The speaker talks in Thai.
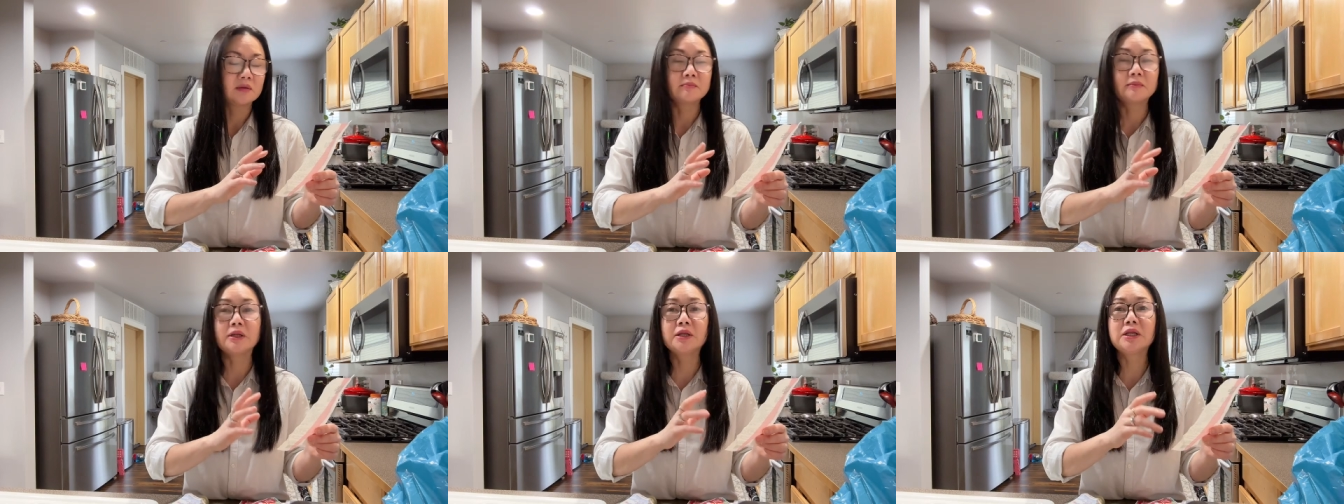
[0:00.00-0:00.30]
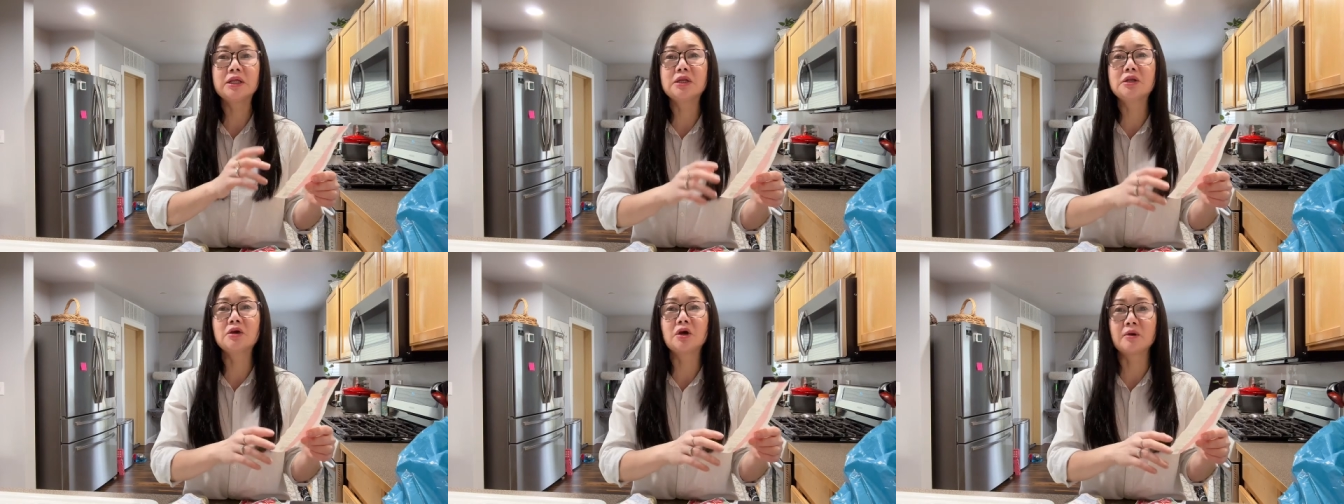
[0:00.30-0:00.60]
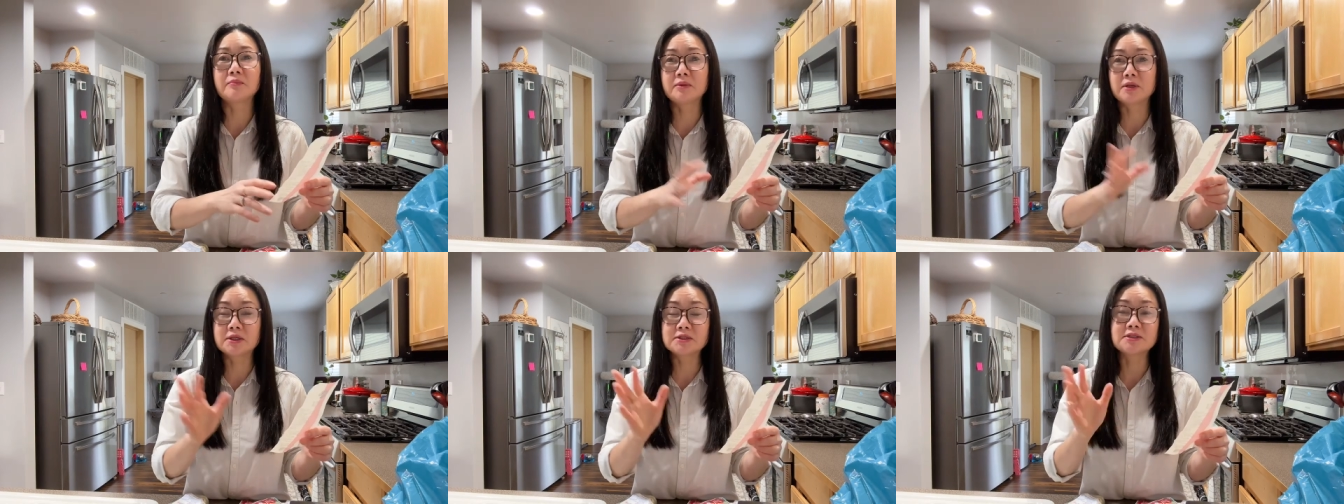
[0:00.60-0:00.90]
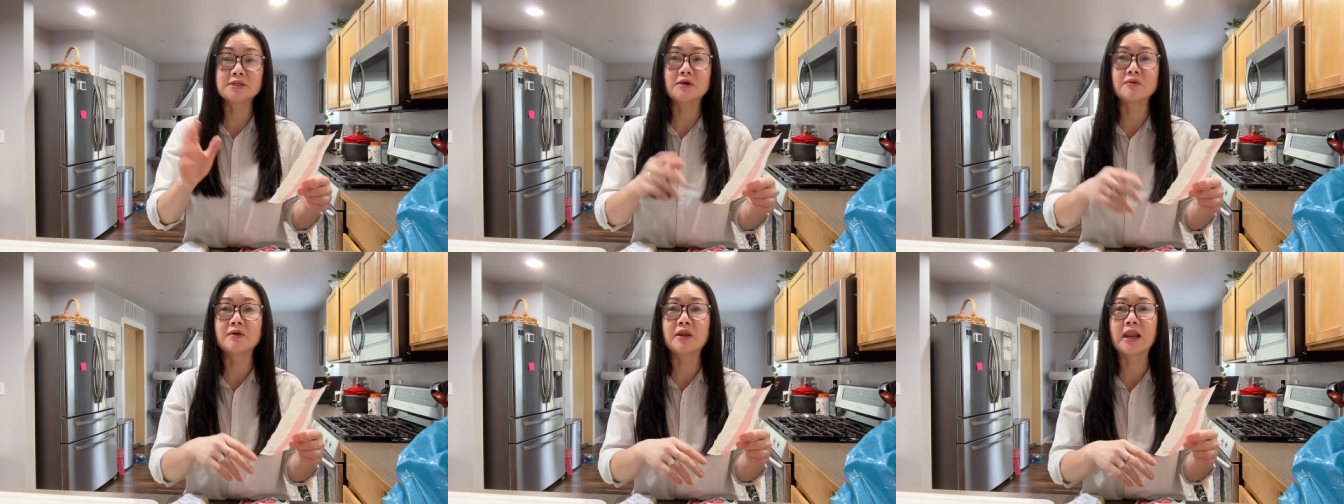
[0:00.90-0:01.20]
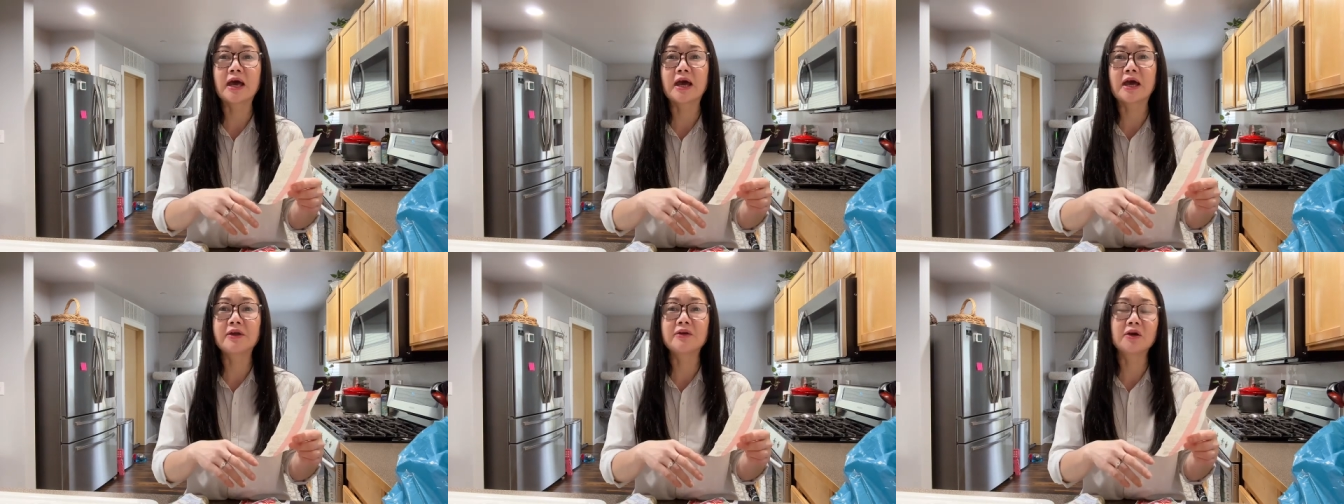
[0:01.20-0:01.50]
มันนิดหน่อยมันก็เสียเว
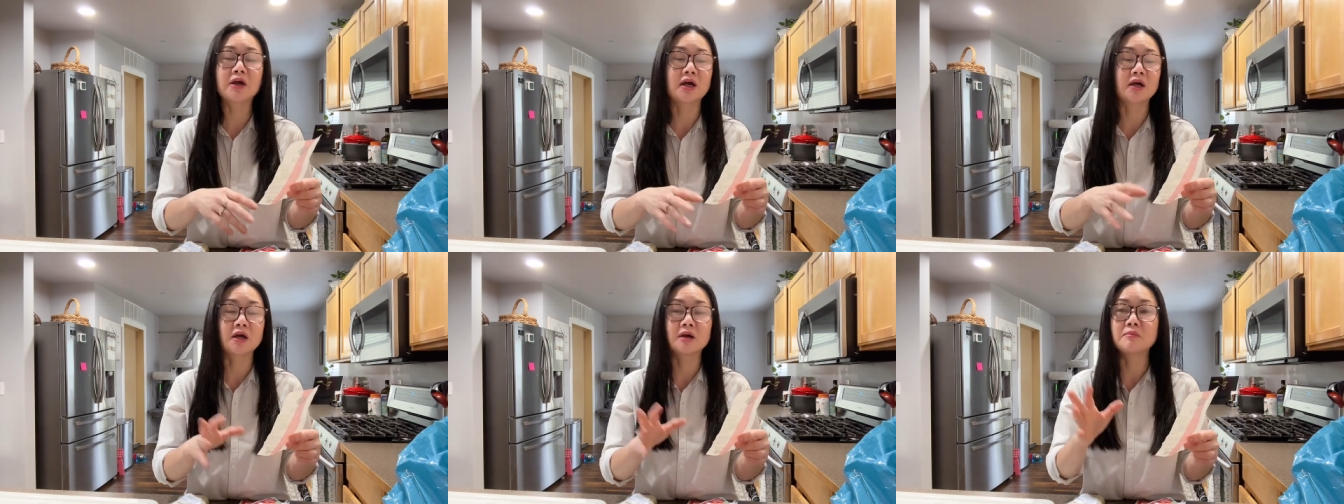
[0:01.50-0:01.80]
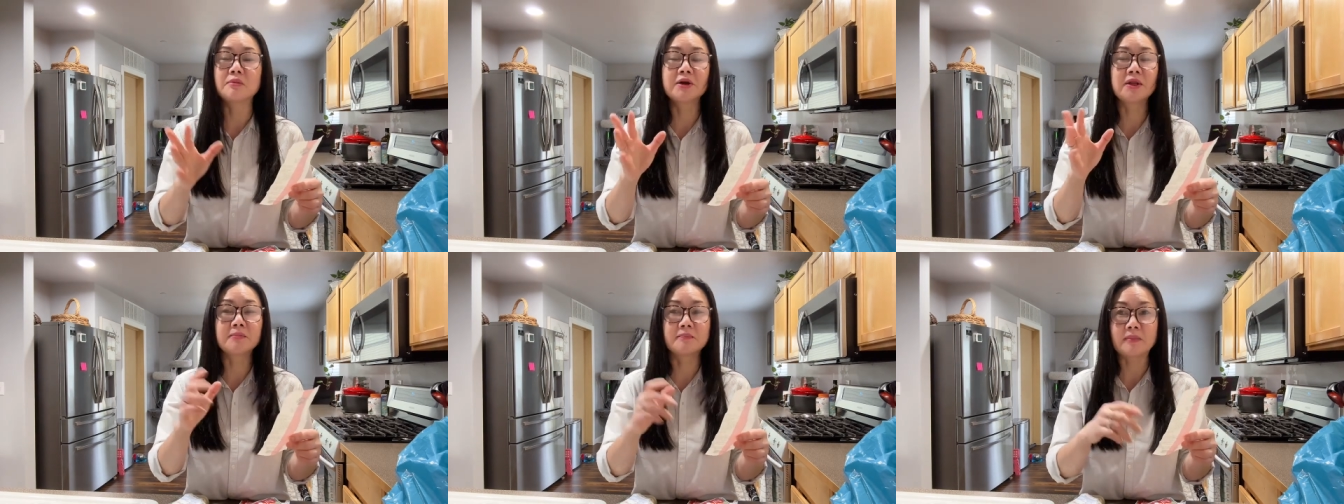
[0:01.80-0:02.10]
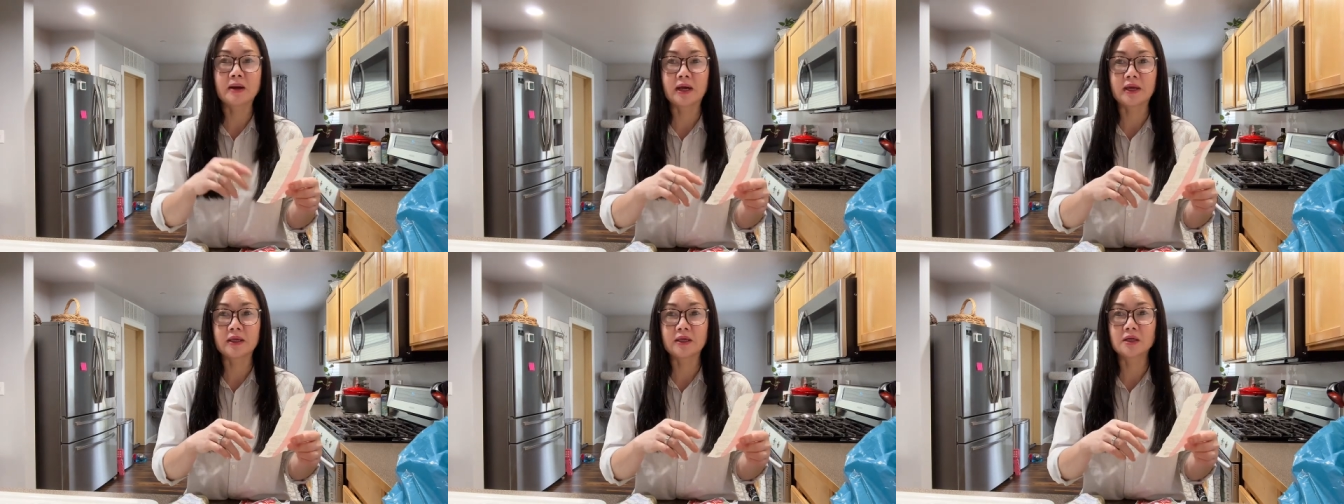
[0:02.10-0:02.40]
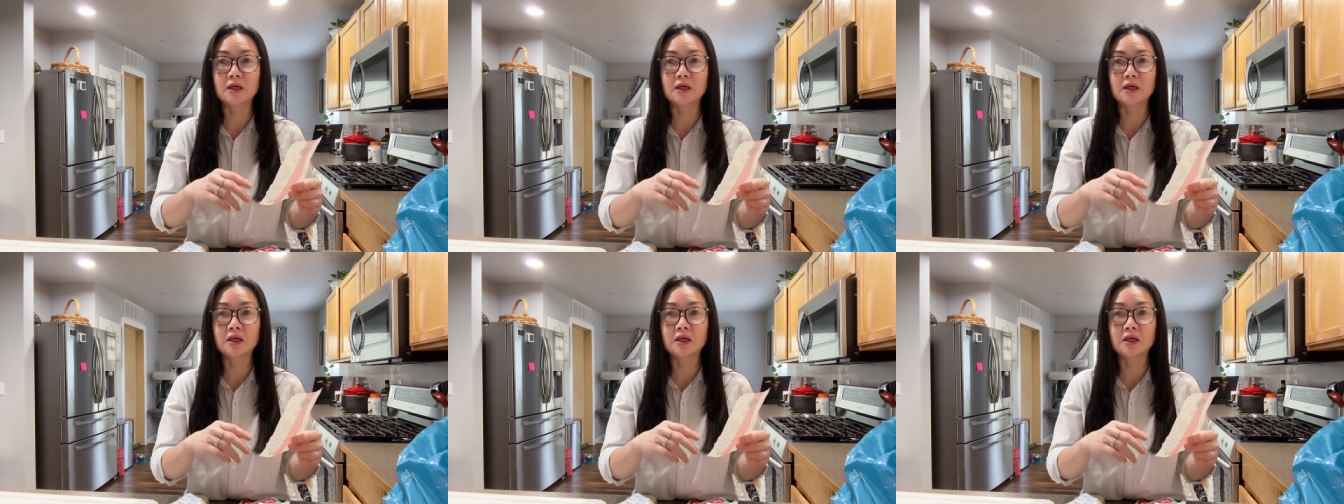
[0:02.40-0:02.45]
ลาเนาะค่ะก็บ่ได้ไป